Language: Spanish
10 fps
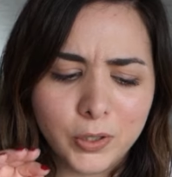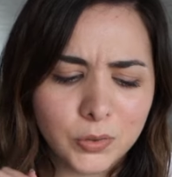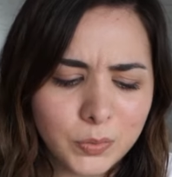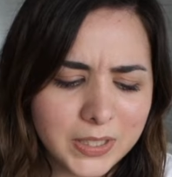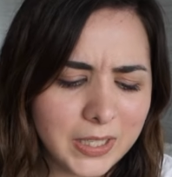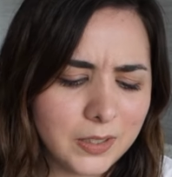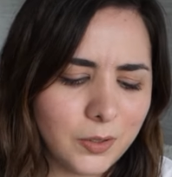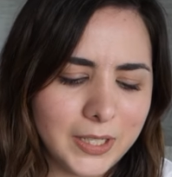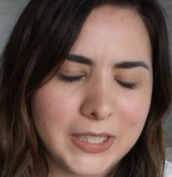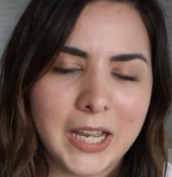plot twist hasta
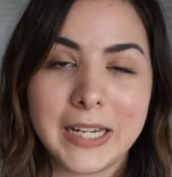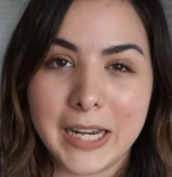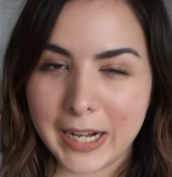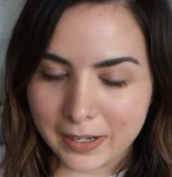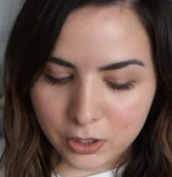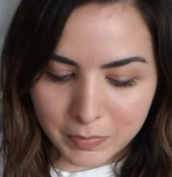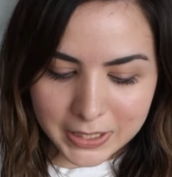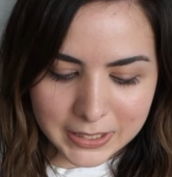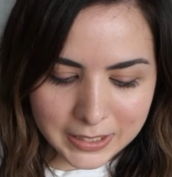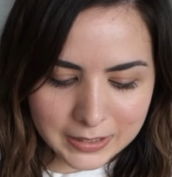ahorita, ni gran
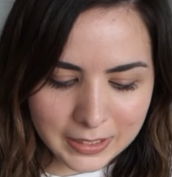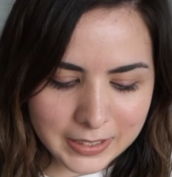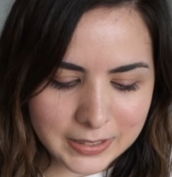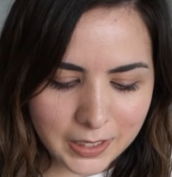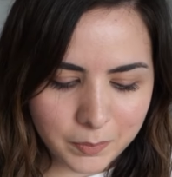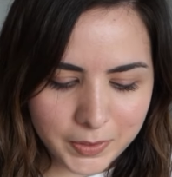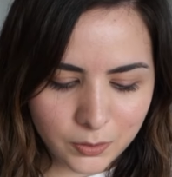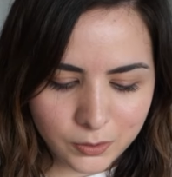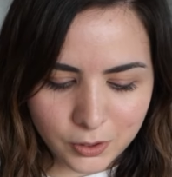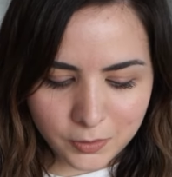romance hasta este
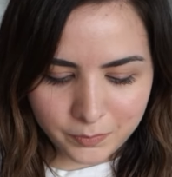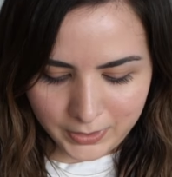capítulo